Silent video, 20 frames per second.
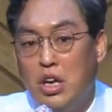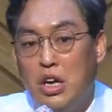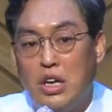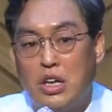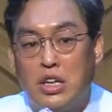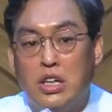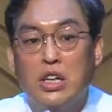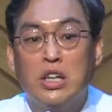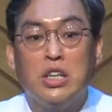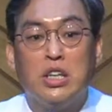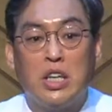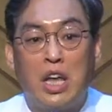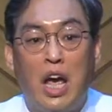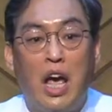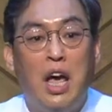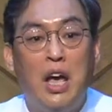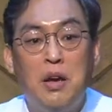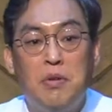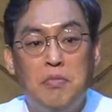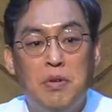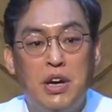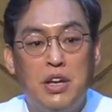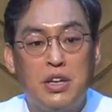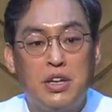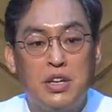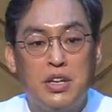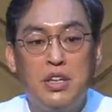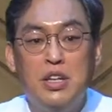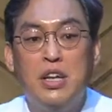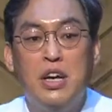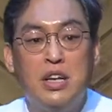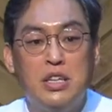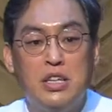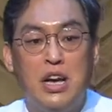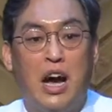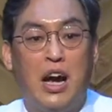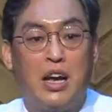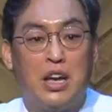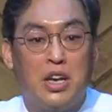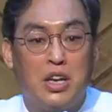그 대만 끝나지
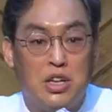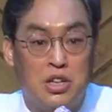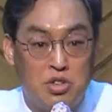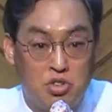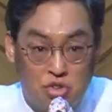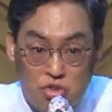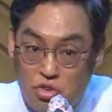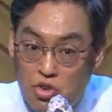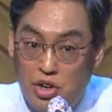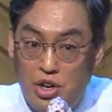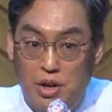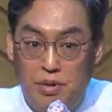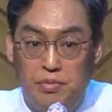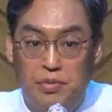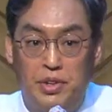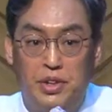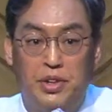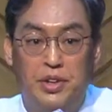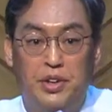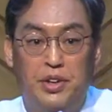않기를 축원합니다.